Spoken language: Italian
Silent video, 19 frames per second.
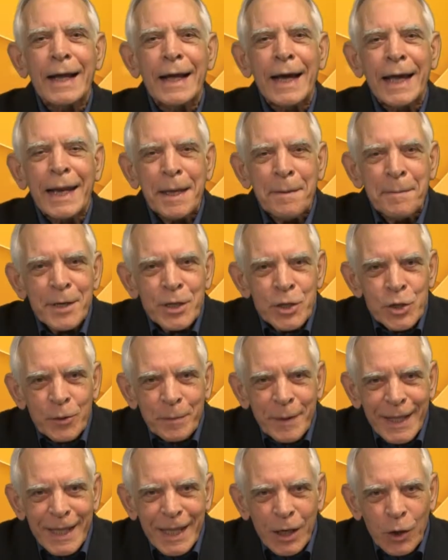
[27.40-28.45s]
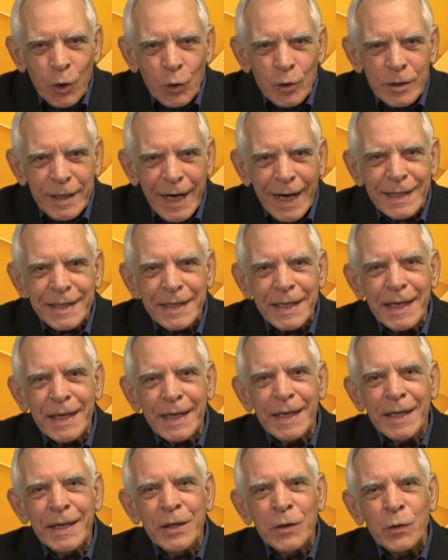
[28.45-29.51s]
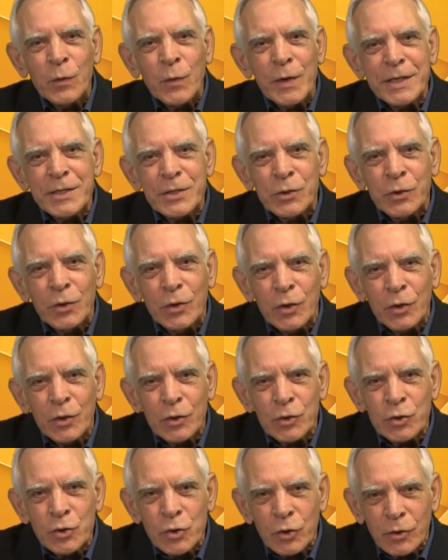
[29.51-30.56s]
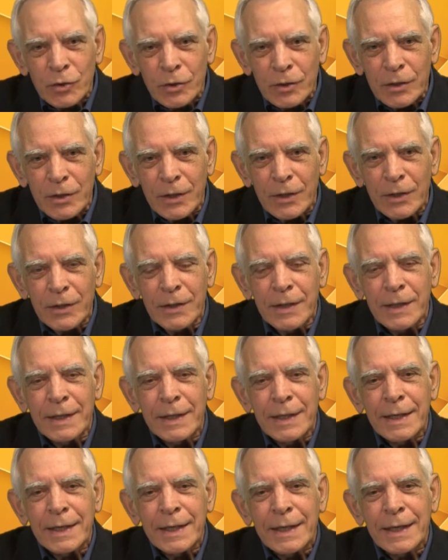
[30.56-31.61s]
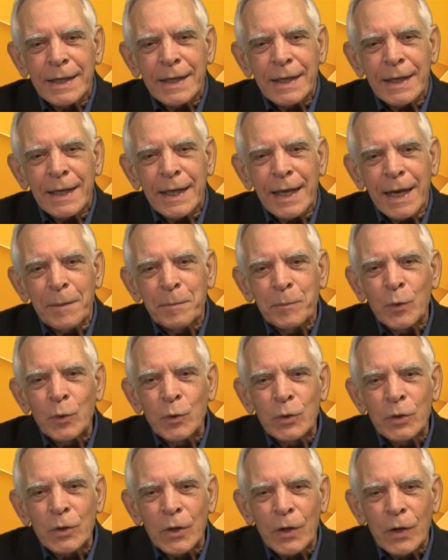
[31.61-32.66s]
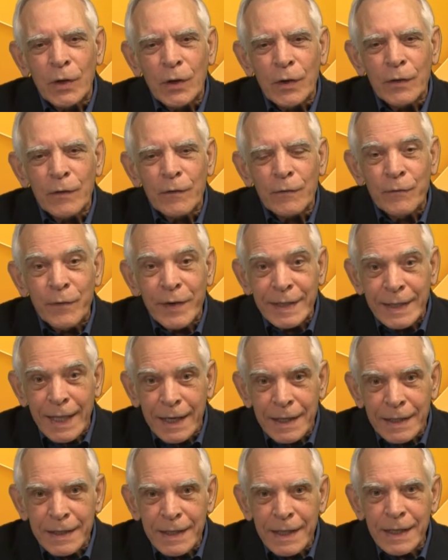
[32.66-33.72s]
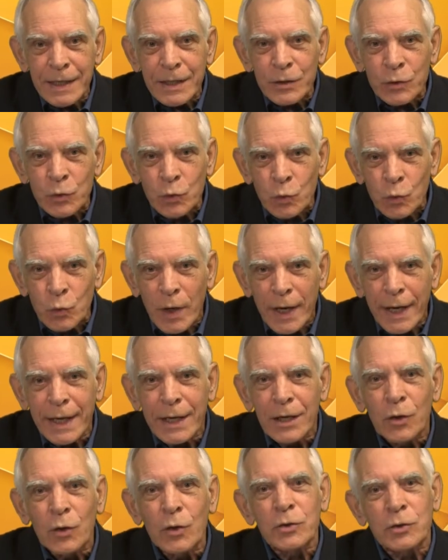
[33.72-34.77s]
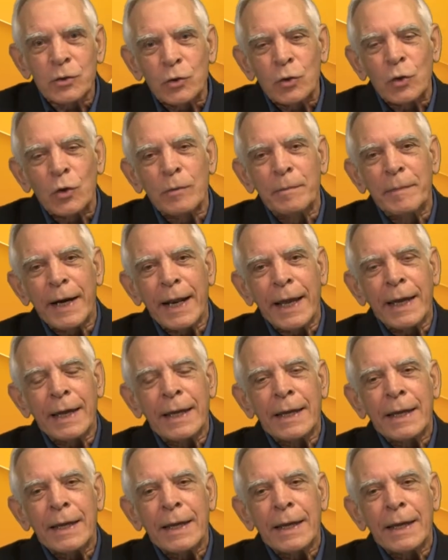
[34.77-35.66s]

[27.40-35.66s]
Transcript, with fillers: Cari amici ben incontrati in questo giorno, che è appunto venerdì 2 ottobre,